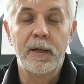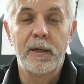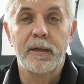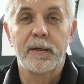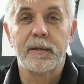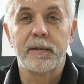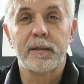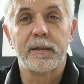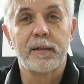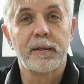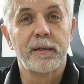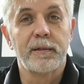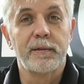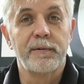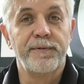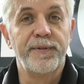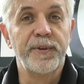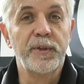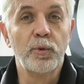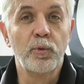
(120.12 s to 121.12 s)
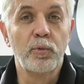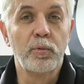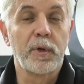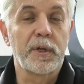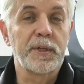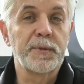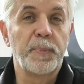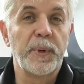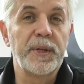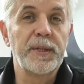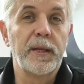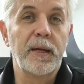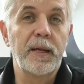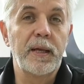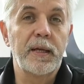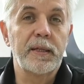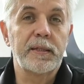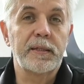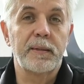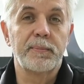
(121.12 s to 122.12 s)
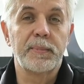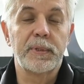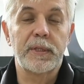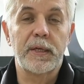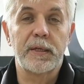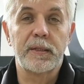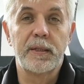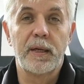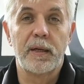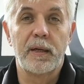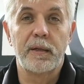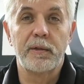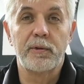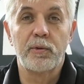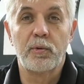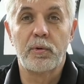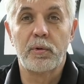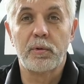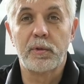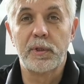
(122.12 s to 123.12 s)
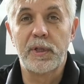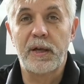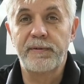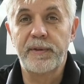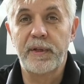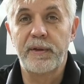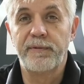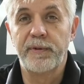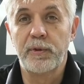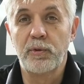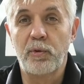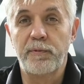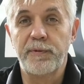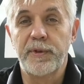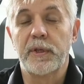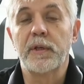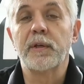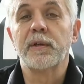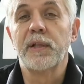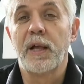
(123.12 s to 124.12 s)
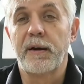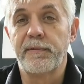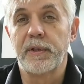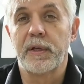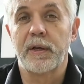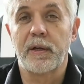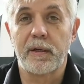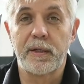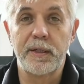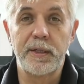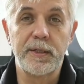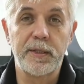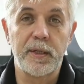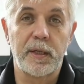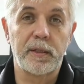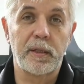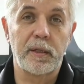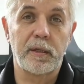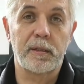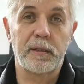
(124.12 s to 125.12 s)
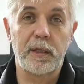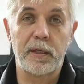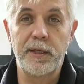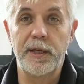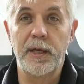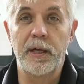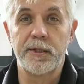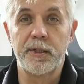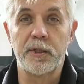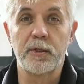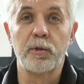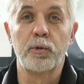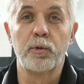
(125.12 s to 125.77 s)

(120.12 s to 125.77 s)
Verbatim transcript: Э, вину распределять там и так далее. Но главные виновники, главный организатор – это Ельцин,